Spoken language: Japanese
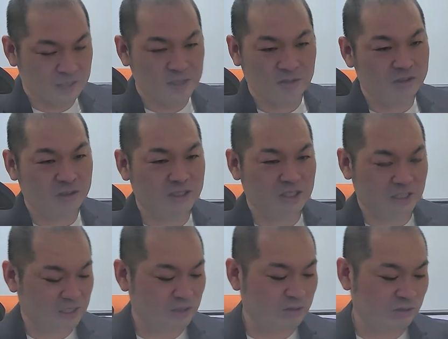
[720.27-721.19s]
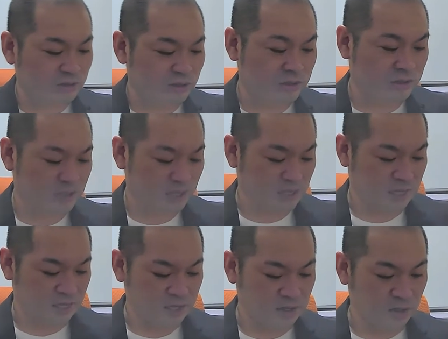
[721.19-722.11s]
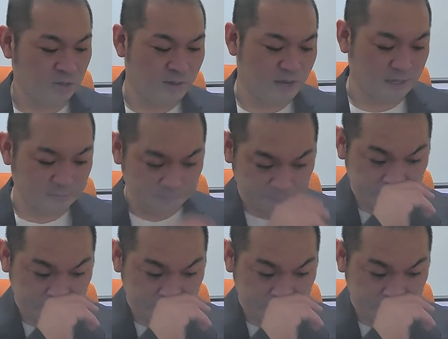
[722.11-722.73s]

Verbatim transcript: 聞くスキルじゃない、聞くことについてね、えこの前、